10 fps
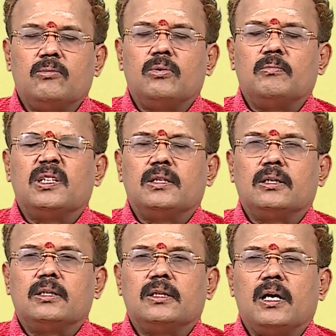
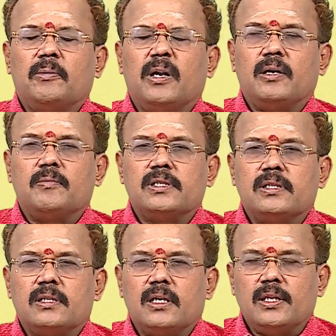குடும்பத்திற்கு தேவையான
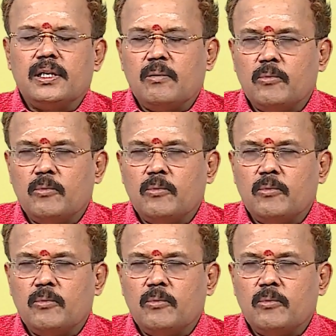விஷயத்திற்கு அதிக